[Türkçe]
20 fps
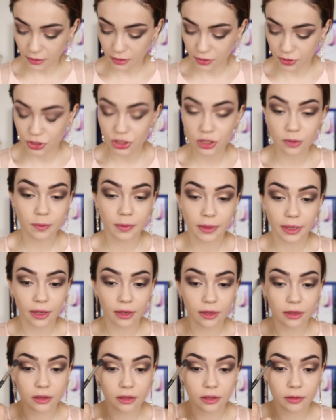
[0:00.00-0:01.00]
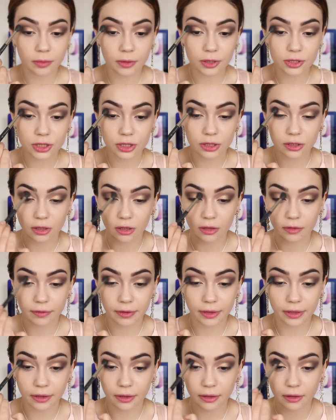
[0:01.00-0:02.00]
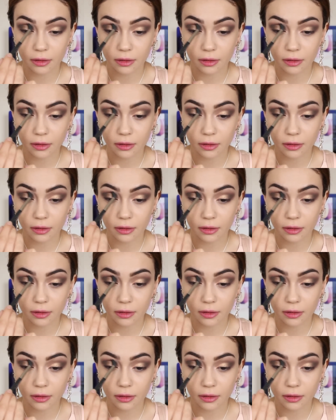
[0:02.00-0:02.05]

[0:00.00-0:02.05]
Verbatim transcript: Yine açık bir renk alıp açık kahve